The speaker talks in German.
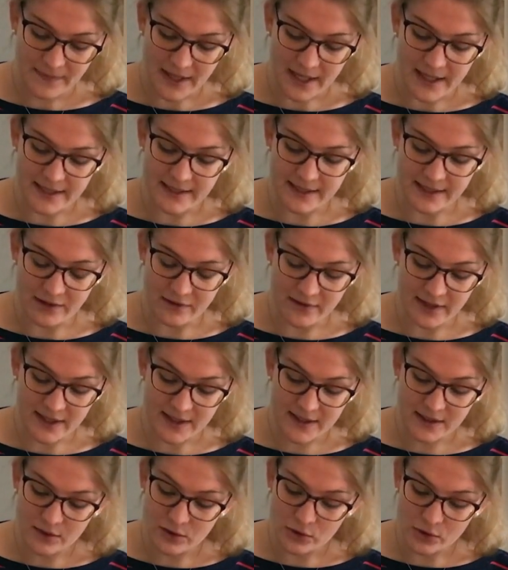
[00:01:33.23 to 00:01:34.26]
Als der
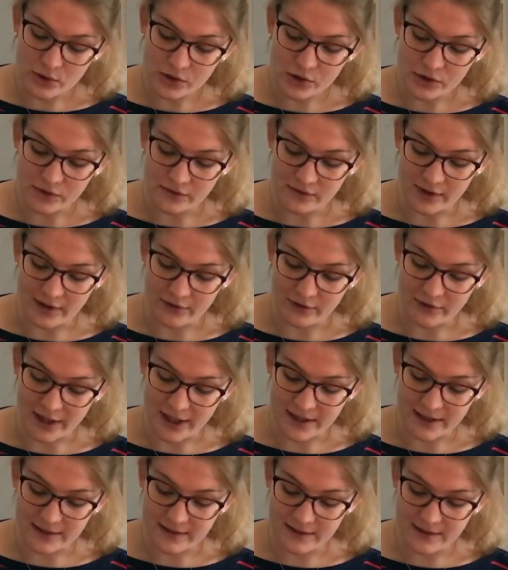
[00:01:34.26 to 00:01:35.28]
Weizen gedroschen war,
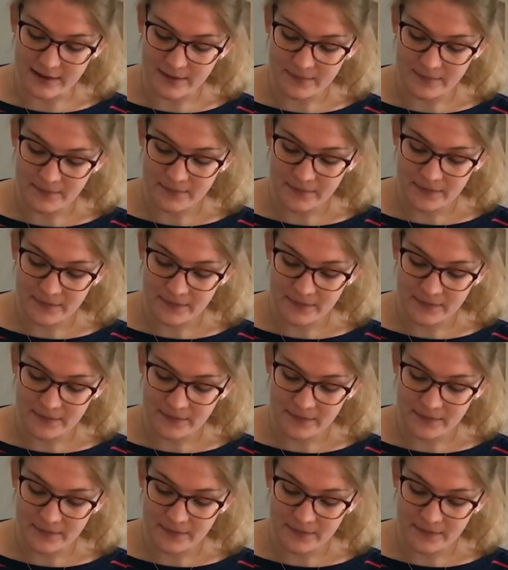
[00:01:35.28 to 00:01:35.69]
fragte sie,